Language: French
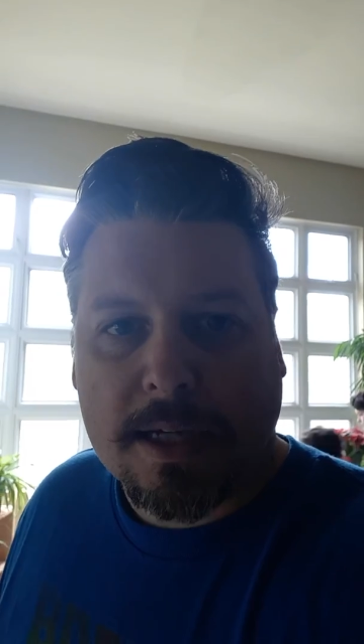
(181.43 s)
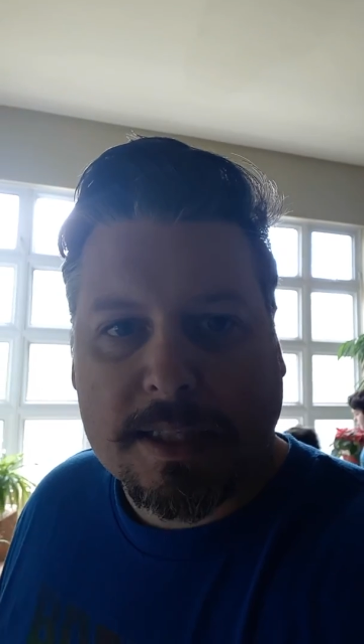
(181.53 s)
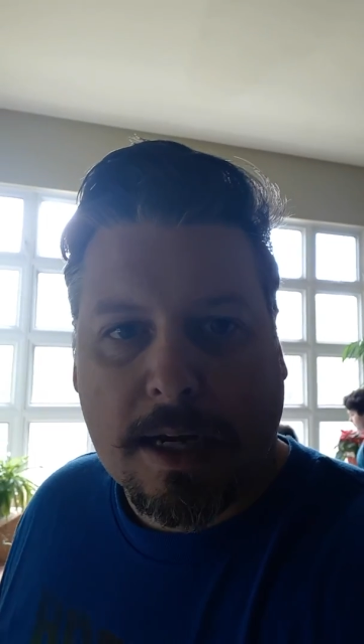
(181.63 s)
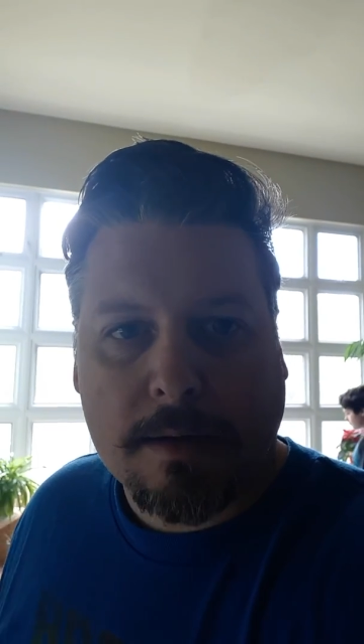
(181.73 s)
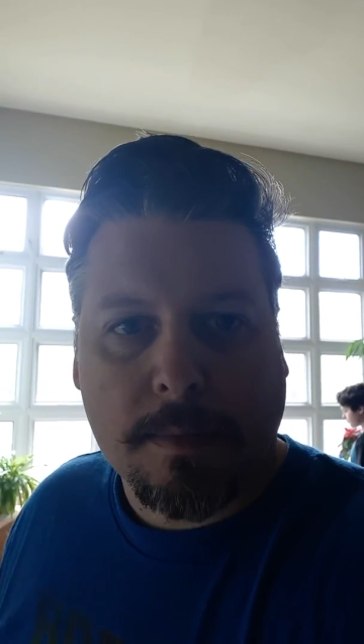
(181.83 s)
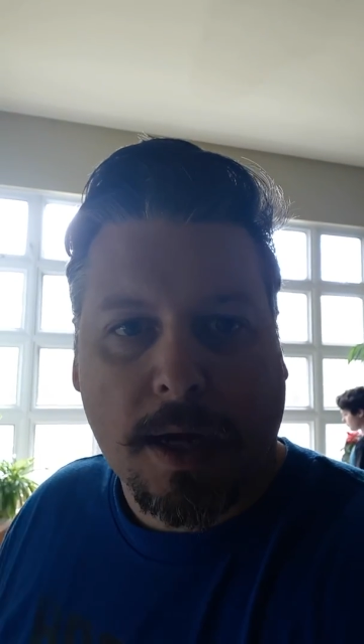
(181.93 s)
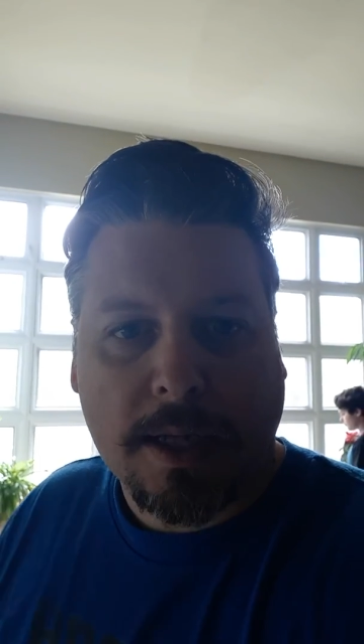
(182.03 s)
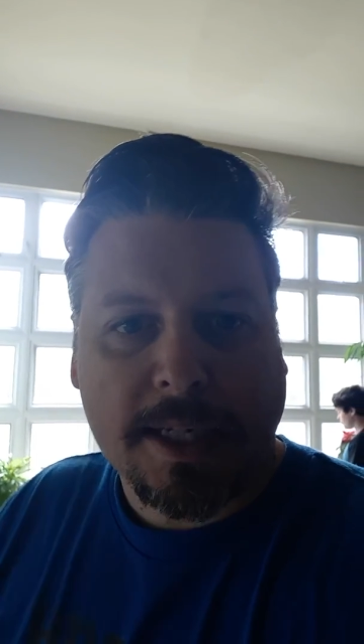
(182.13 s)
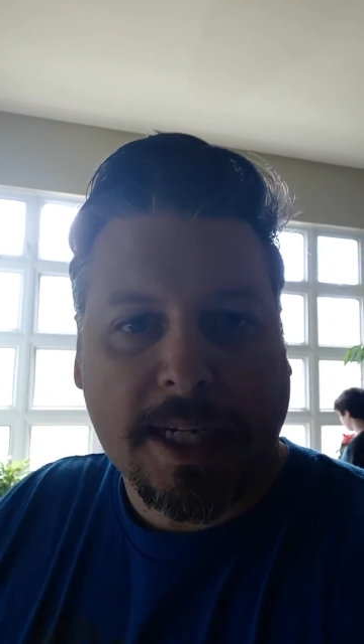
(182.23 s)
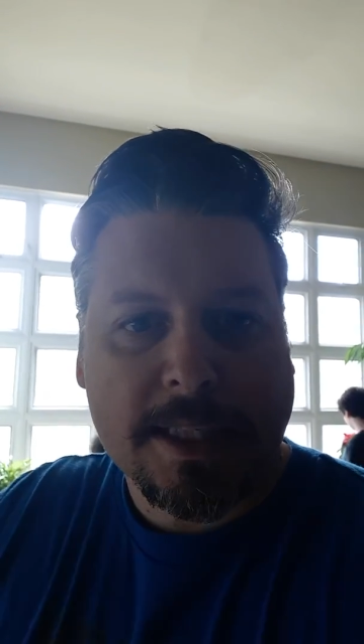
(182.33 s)
ensemble en
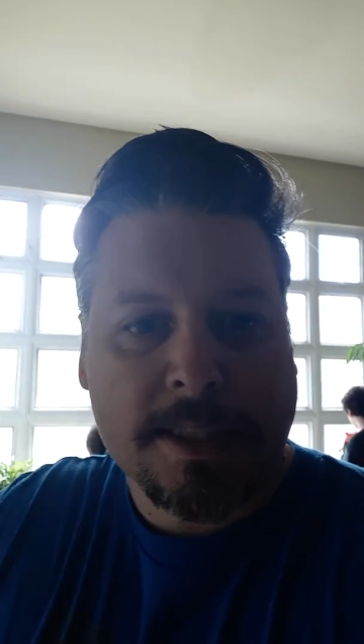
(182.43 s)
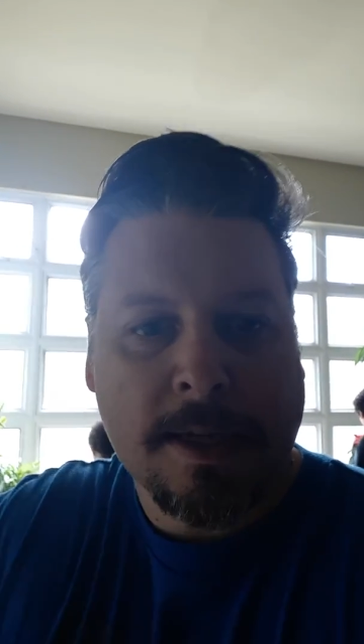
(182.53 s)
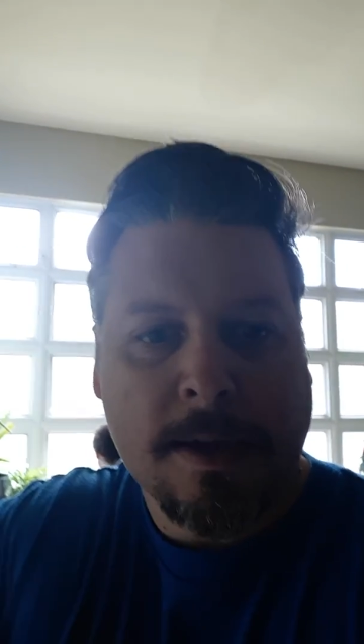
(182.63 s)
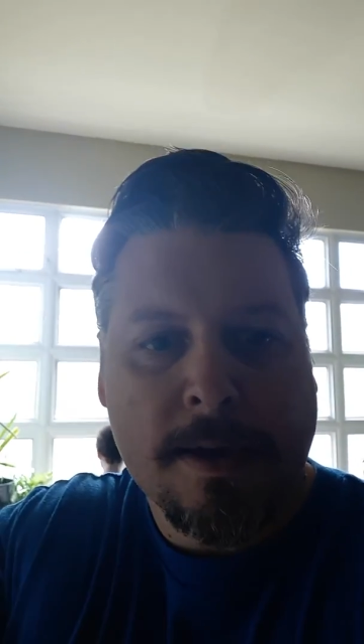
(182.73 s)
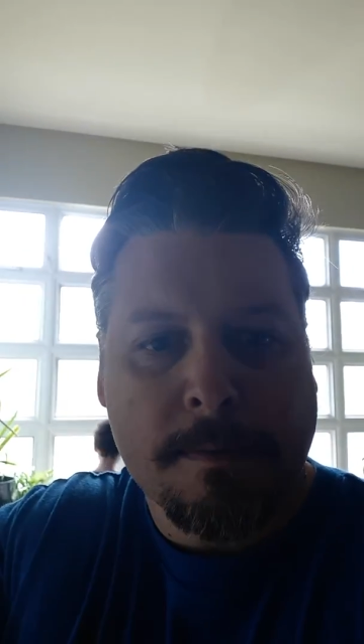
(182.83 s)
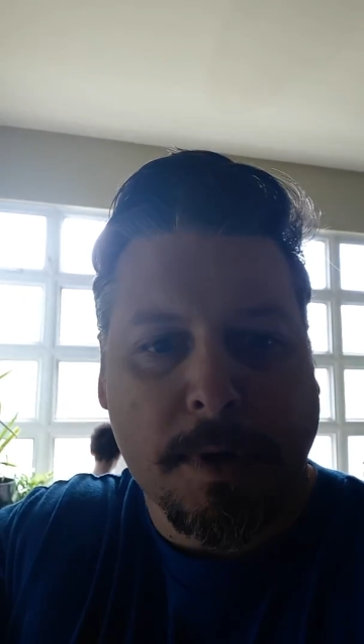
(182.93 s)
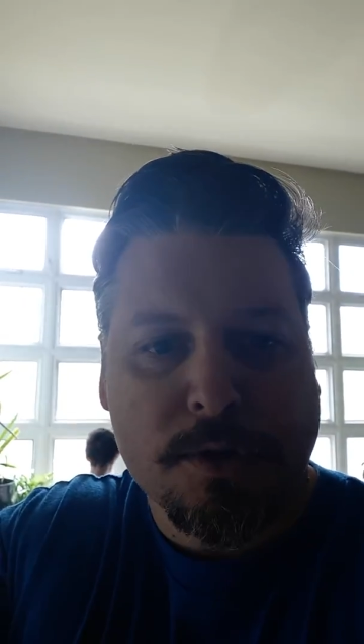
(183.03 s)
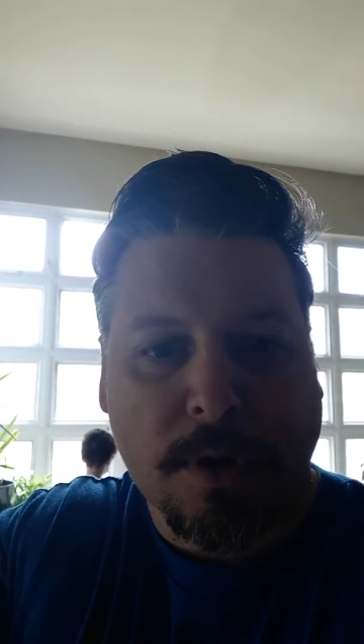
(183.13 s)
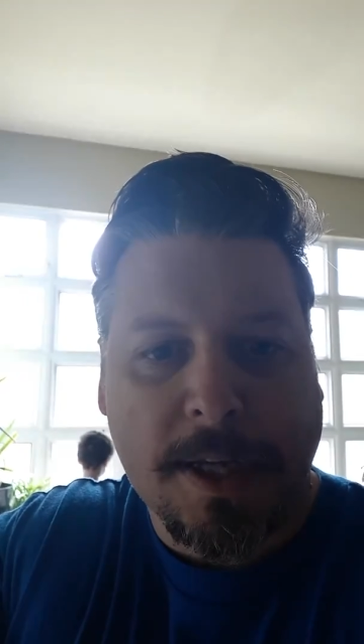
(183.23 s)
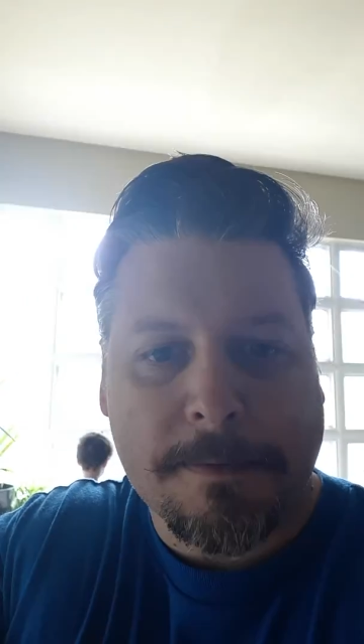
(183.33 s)
Église. Bonne
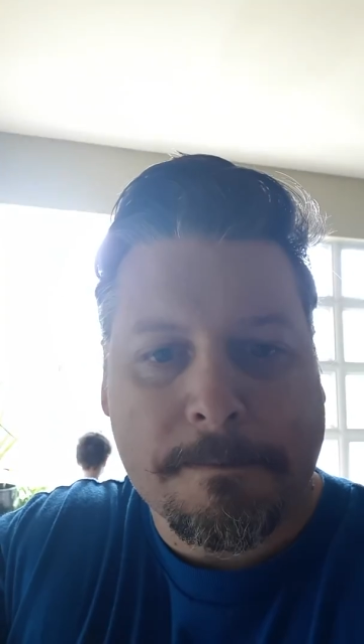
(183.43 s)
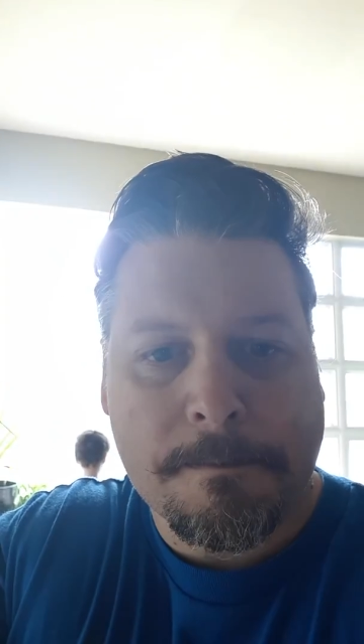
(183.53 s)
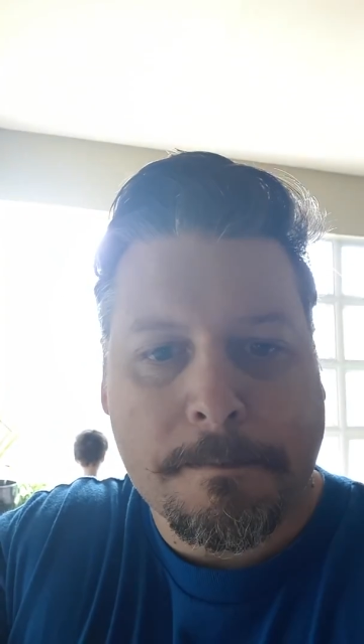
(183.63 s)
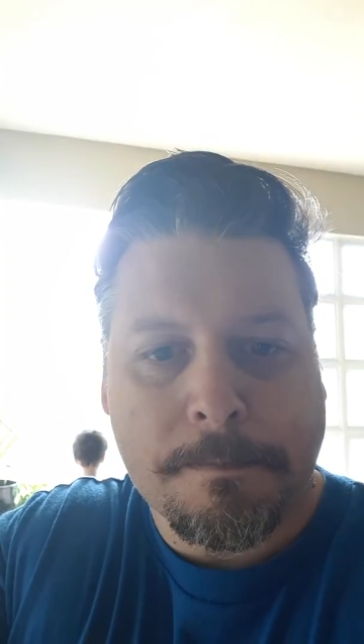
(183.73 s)
journée.